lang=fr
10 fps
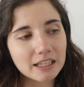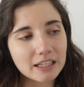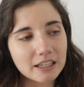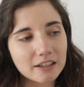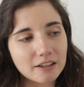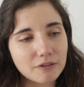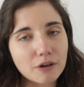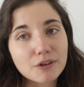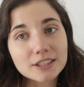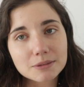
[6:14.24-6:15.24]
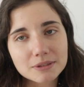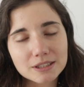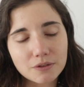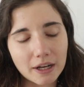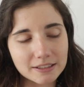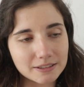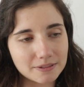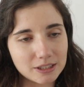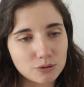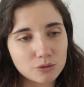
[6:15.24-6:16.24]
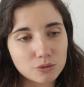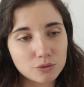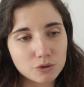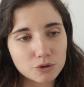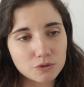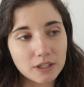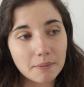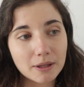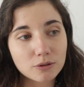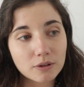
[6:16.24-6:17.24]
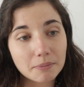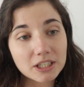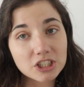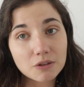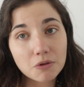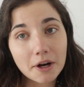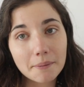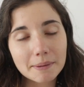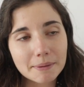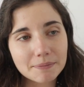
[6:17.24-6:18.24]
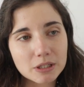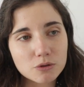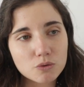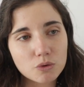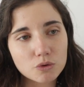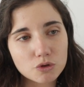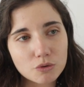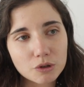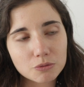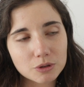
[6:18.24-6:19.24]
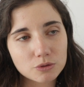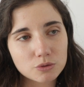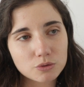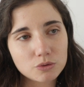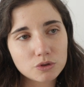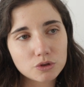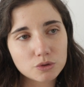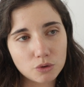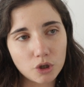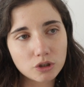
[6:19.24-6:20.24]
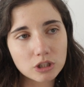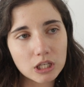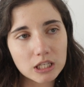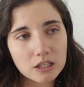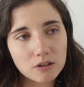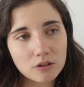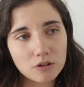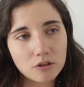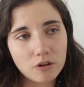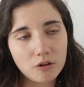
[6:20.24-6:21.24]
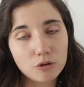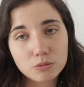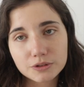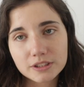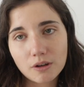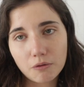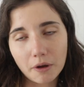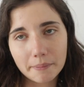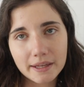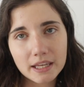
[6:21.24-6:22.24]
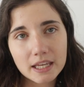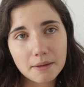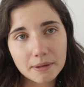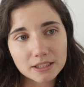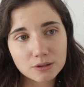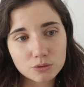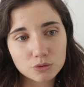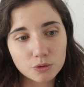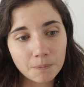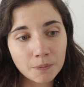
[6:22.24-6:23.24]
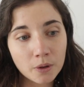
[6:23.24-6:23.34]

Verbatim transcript: Et euh, enfin, à faire des petites phrases. Et du coup, je lui disais, ah bah non, pas à chaque fois quand même. Hein. Du coup, on, je lui remis une couche, culotte et euh, le body refermé et à est au dodo.